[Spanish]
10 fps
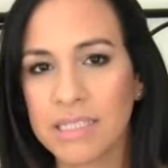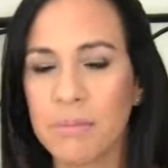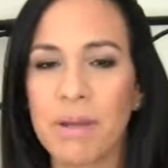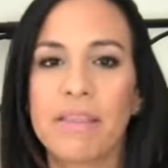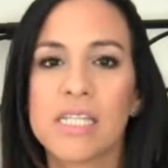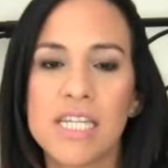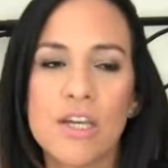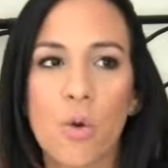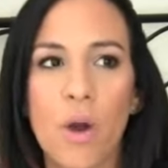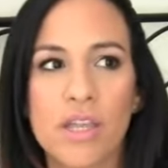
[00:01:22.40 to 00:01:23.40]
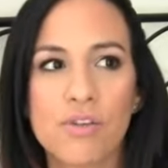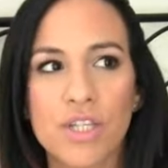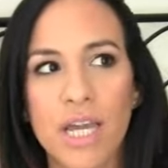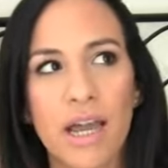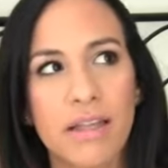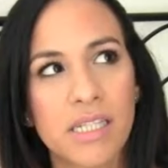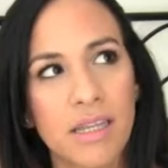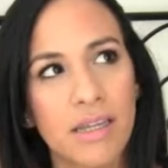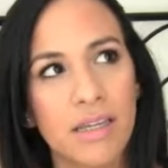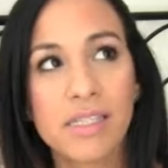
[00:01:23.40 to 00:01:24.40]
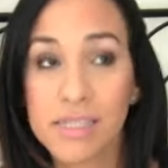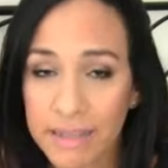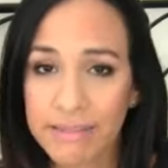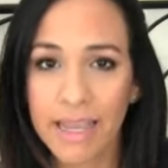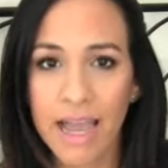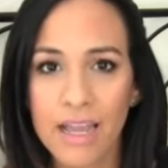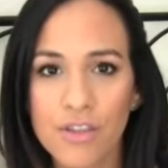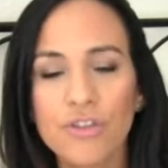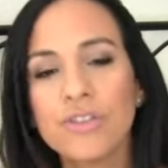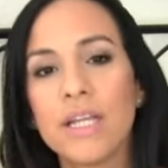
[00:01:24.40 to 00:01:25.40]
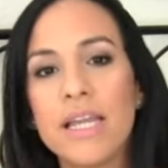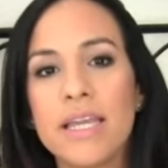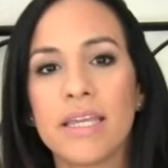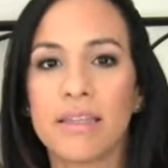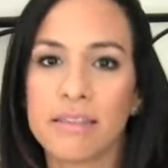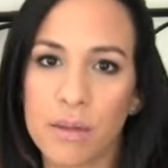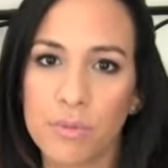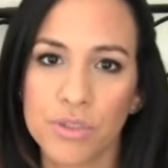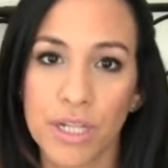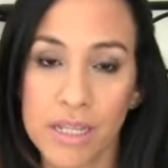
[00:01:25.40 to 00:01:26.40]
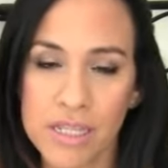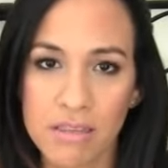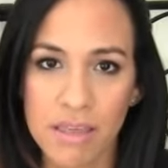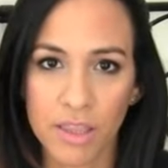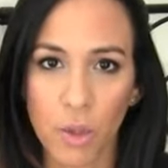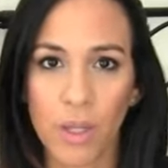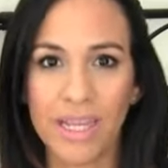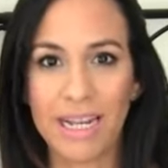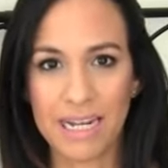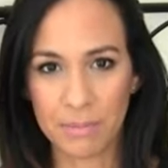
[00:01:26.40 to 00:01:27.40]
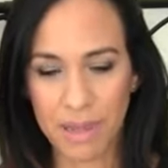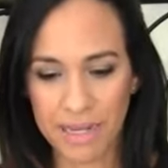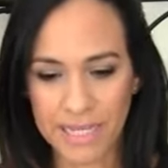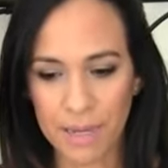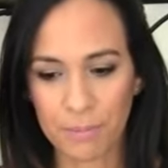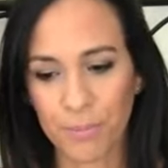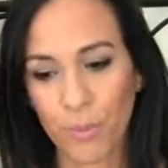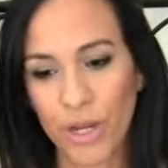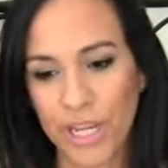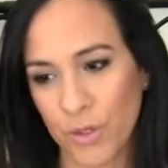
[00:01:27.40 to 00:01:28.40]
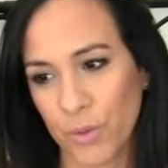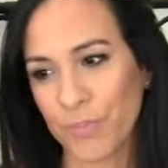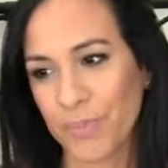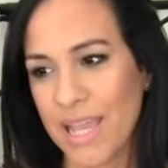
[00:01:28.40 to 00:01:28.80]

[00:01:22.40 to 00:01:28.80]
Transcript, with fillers: hace más de 5 años, ya hace 7 años que estamos residiendo en Alemania. Bueno.